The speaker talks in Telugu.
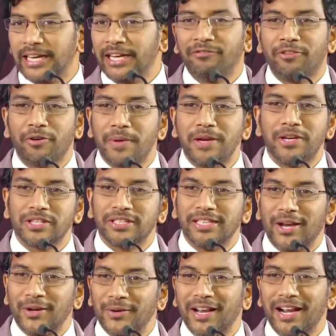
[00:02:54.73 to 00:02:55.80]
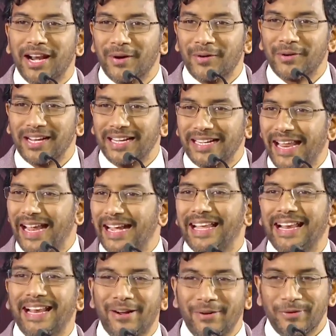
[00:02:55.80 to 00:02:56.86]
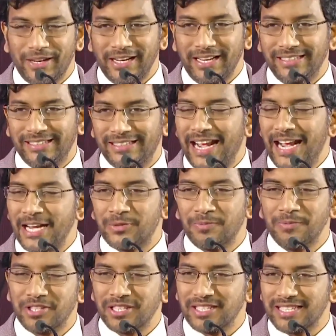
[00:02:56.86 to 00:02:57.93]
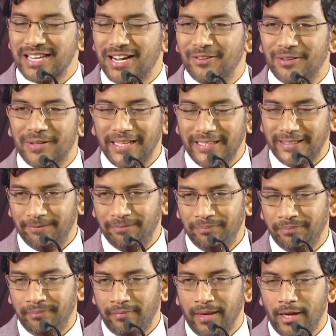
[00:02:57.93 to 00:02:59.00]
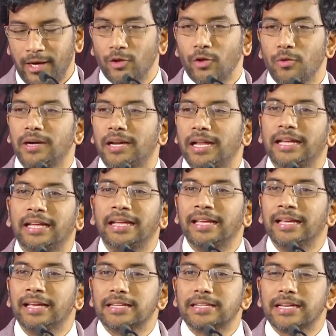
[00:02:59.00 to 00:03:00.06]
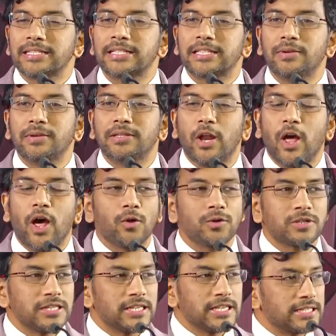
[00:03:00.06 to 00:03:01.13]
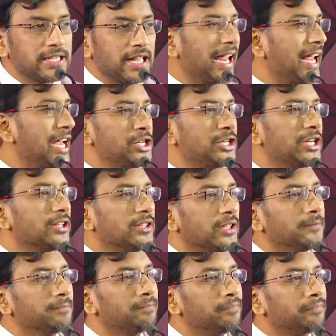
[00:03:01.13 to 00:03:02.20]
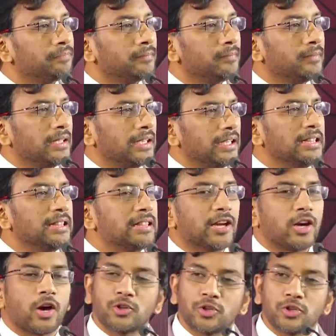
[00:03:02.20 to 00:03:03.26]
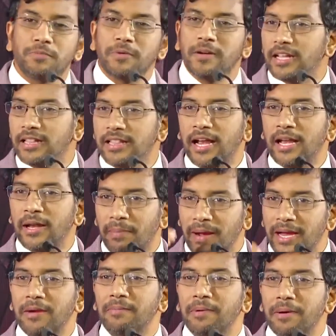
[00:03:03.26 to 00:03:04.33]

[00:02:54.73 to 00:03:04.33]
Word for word: ఇన్ఫర్మేషన్ దాని నుండి రావట్లేదు డేటా రావట్లేదు ట్రాన్స్మిషన్స్ రావట్లేదు అందును బట్టి శాస్త్రవేత్తలు ఆలోచన చేశారు ఏం చేద్దాం ఇంత ఖర్చు పెట్టి దాన్ని పైకి